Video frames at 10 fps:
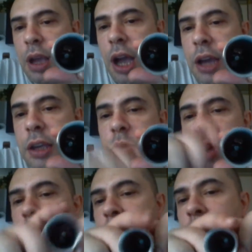anche
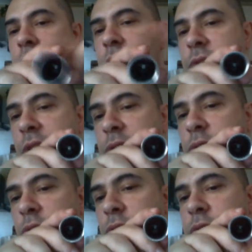quello infilato
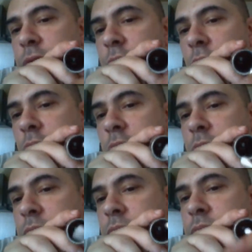un cotton fioc
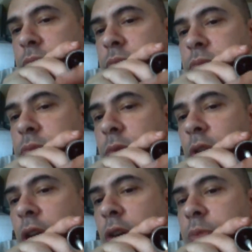
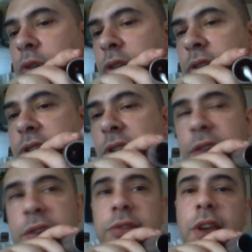e lo pulite.
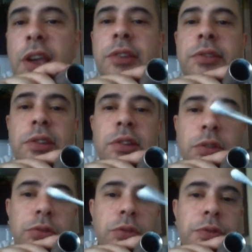State attenti,
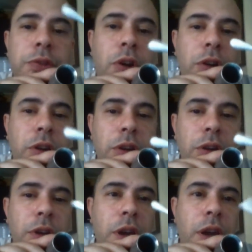cotton
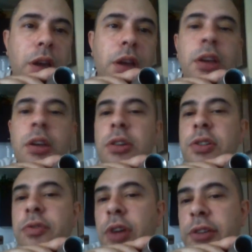fioc, eh,
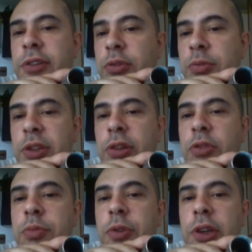se volete
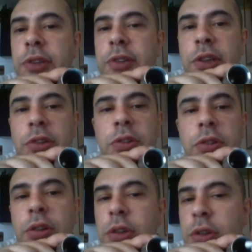inumidirlo un pochettino,